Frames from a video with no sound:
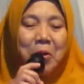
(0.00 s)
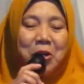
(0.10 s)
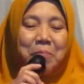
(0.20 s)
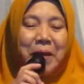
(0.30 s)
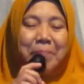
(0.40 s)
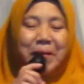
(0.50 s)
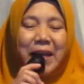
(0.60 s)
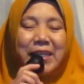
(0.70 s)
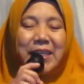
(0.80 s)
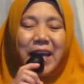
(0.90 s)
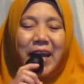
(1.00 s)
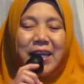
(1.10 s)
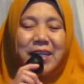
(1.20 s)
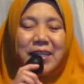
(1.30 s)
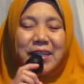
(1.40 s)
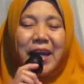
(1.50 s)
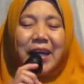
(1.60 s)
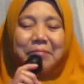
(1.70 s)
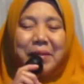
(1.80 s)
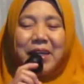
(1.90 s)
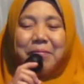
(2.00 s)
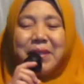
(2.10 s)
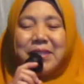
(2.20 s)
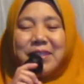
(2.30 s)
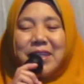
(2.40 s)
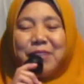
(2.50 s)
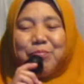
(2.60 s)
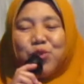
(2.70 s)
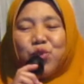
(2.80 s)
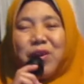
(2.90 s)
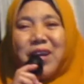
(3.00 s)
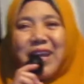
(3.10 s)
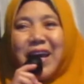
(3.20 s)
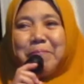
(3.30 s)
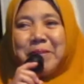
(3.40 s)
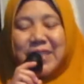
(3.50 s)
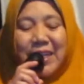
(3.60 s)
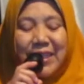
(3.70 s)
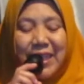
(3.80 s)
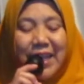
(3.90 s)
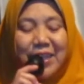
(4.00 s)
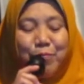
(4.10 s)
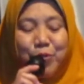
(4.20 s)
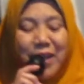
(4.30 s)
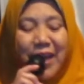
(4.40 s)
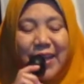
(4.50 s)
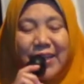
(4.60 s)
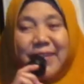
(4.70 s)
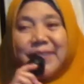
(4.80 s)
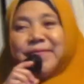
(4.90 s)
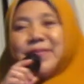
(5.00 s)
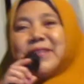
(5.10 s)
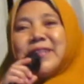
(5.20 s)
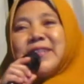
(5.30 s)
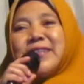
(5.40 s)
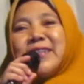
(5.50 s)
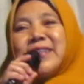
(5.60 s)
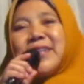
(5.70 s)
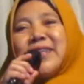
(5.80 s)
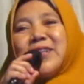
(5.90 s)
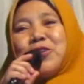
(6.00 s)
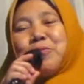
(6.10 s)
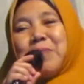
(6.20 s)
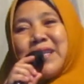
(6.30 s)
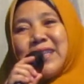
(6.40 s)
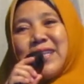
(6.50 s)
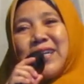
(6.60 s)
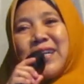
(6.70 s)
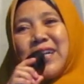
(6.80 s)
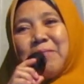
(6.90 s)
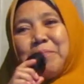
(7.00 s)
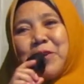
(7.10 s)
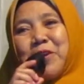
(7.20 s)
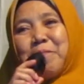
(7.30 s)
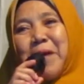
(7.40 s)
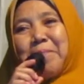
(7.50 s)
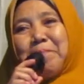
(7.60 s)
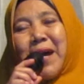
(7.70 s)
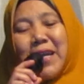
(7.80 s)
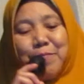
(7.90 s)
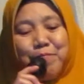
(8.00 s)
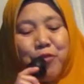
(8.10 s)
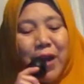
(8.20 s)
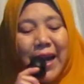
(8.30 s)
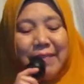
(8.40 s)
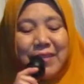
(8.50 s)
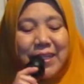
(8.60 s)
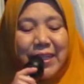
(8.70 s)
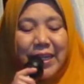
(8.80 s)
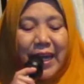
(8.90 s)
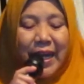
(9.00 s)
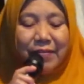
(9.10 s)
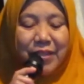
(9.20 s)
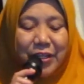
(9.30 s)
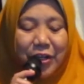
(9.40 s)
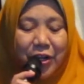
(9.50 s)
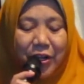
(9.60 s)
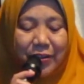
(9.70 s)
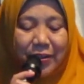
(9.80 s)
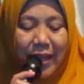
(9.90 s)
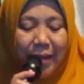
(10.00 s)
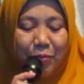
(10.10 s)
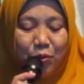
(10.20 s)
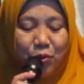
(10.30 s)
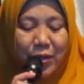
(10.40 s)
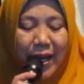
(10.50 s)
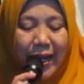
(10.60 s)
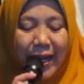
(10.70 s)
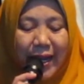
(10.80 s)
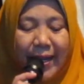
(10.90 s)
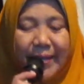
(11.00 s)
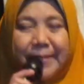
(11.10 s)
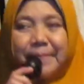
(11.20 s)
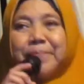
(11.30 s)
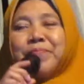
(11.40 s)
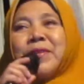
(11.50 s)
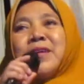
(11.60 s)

para bapak kiai takmir masjid musola beserta ibu nyai Dumateng para bapak ibu hadirin hadirat tamu undangan